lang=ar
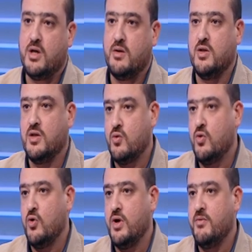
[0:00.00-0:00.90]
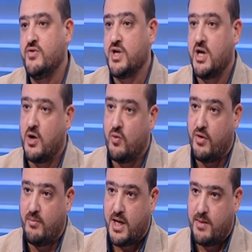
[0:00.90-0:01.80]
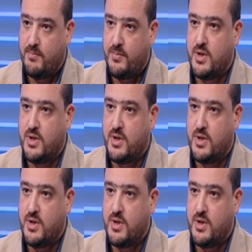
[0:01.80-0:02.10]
نقدر نقول اللي هو ايه مفيش غنى عنه في الملعب